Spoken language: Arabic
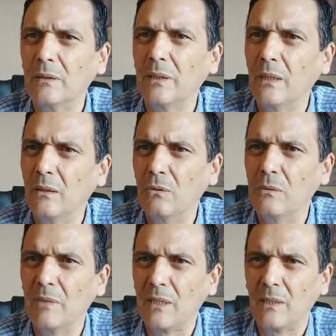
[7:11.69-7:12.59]
أنا
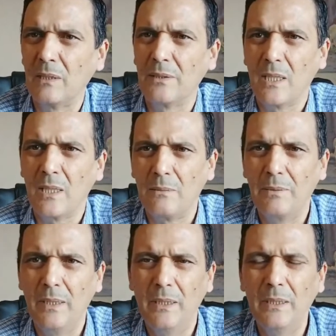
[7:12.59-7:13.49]
أول مرة
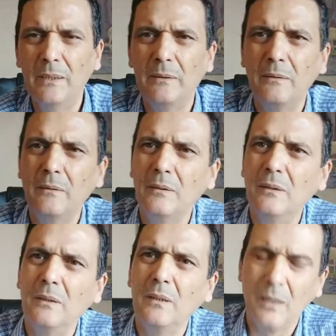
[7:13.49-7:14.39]
كنتعرف عليه
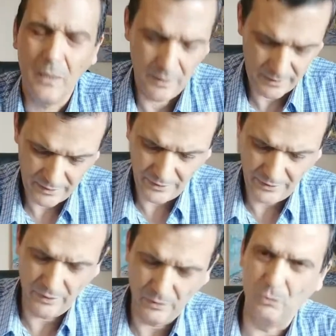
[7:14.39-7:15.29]
قال لك
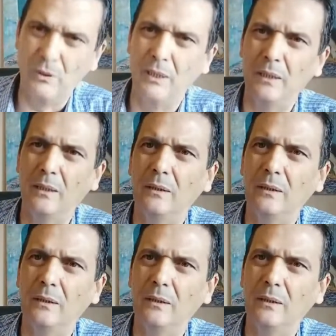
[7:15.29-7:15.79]
سيدي هو